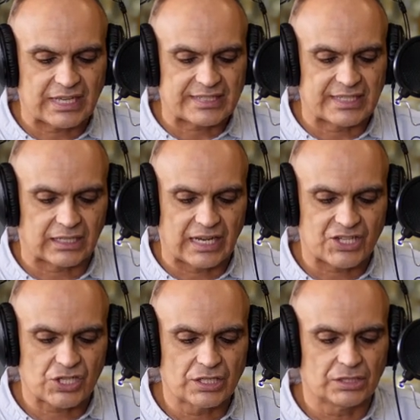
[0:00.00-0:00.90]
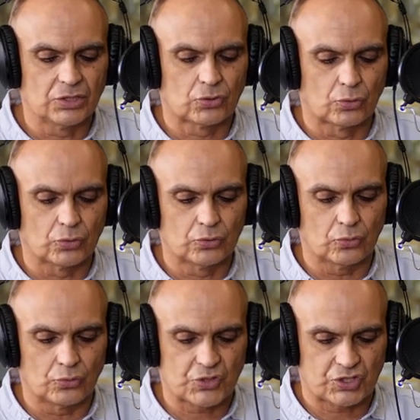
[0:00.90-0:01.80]
a reciclagem de todo
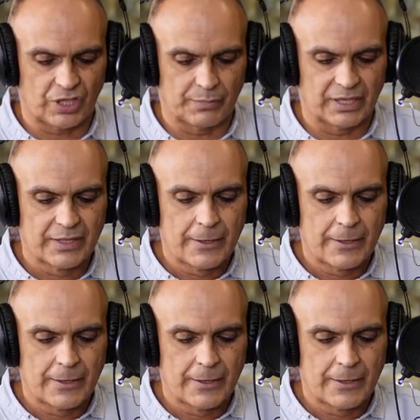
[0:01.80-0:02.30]
o sistema.